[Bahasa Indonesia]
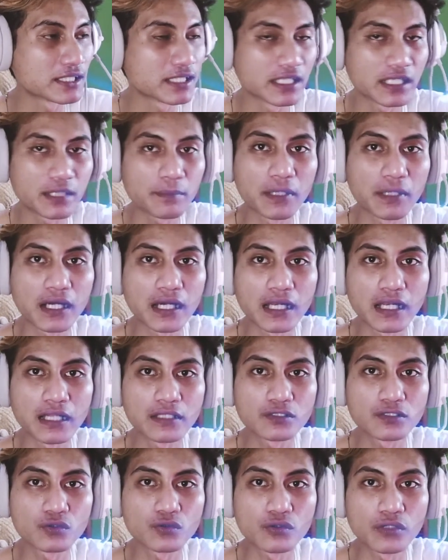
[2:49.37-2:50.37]
ini bakalan
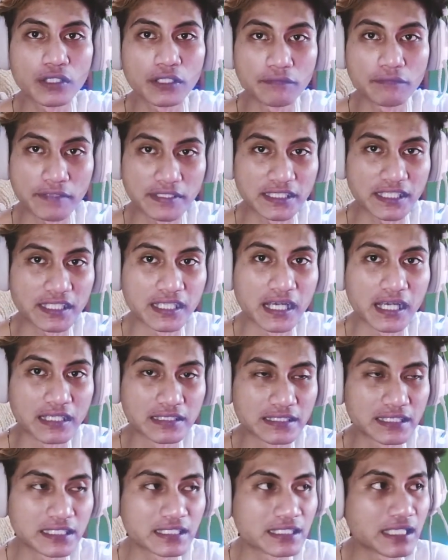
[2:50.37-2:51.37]
suruh
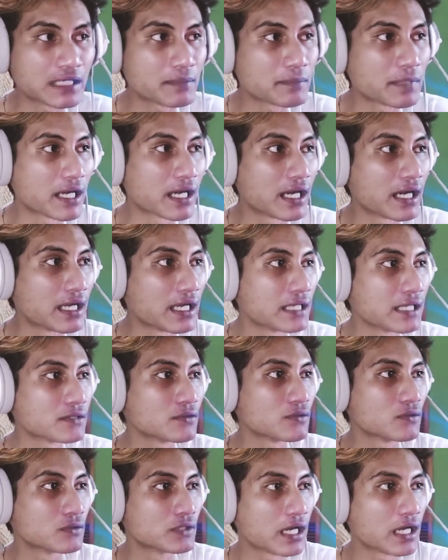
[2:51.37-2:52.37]
investigasi dan bakalan
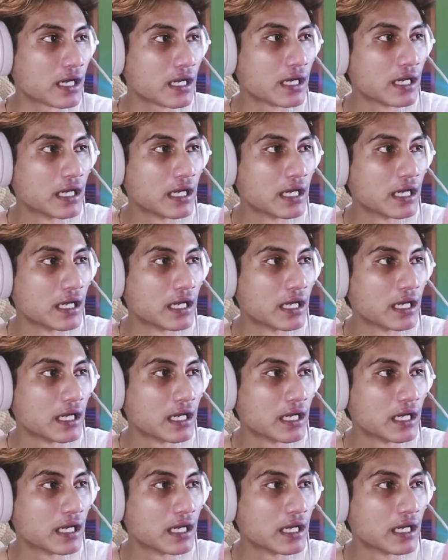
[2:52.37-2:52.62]
udah